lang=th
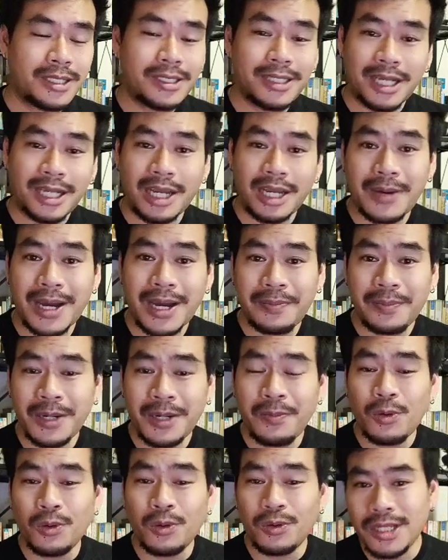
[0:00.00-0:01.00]
พระจักรพรรดิ
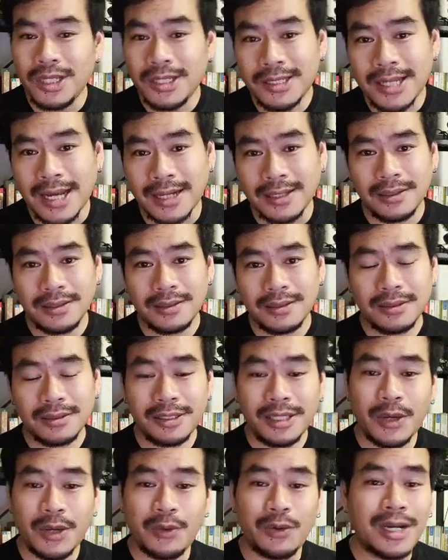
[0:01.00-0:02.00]
พระโพธิสัตว์
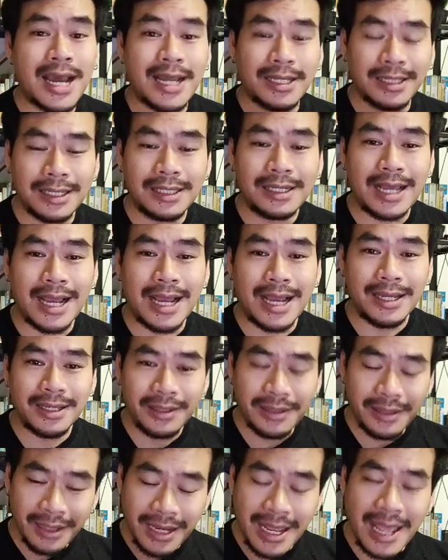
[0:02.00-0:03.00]
เทวดาทั้งหลาย
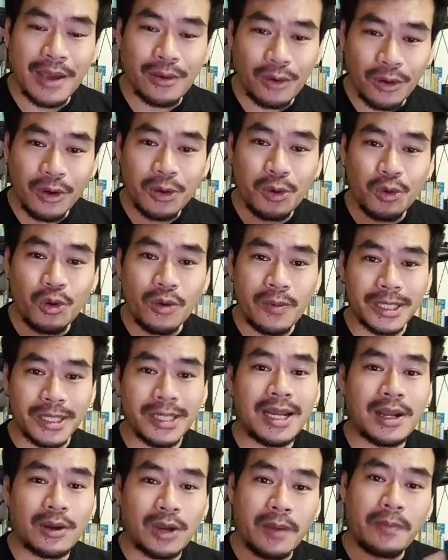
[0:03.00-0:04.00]
แล้วก็รวมมา
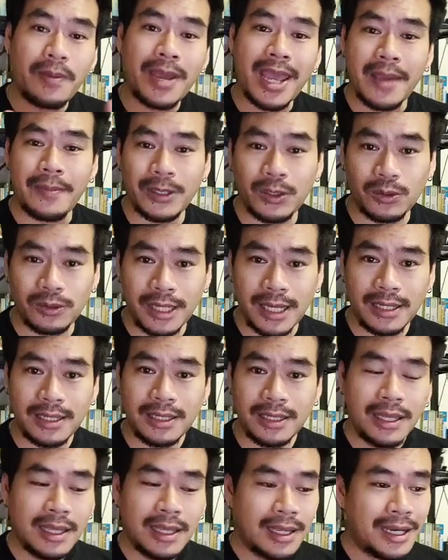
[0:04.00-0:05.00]
ที่เราแล้วแผ่ไปตรงนั้
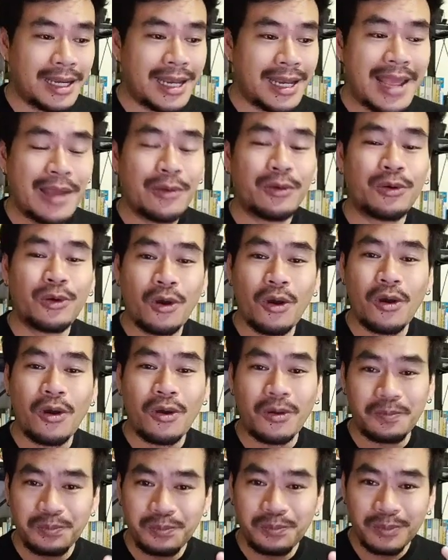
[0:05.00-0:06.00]
น แล้วก็
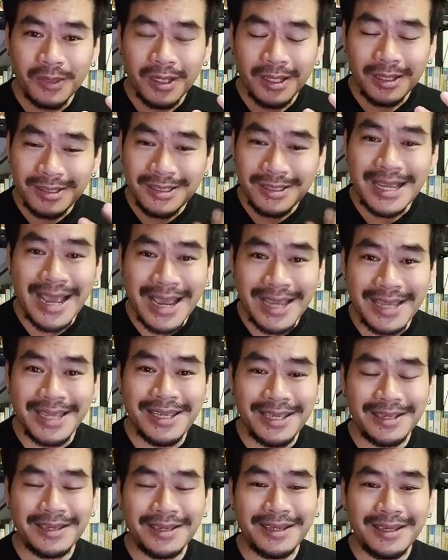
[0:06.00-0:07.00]
ใช้
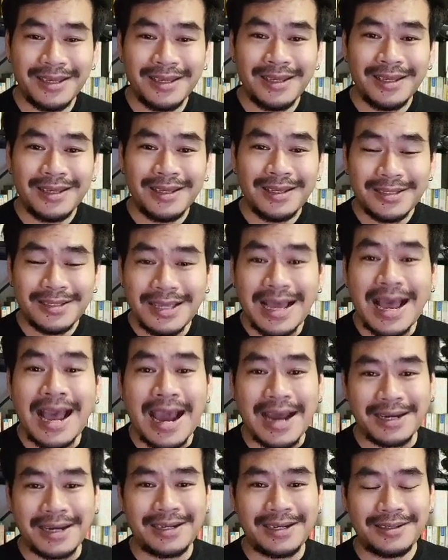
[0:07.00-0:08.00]

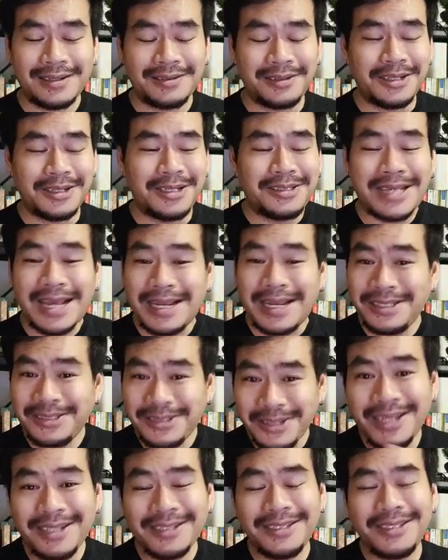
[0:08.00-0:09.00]
ศาสตร์หรือใช้
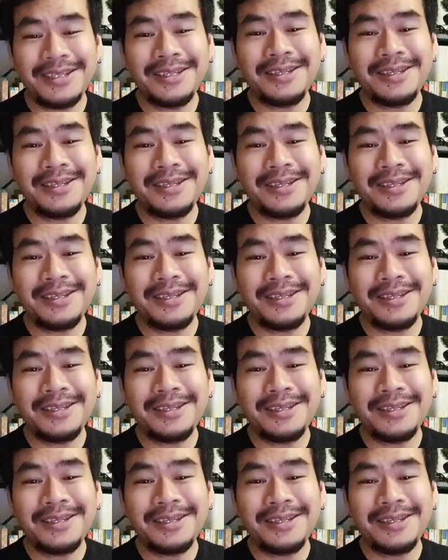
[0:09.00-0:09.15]
ทริค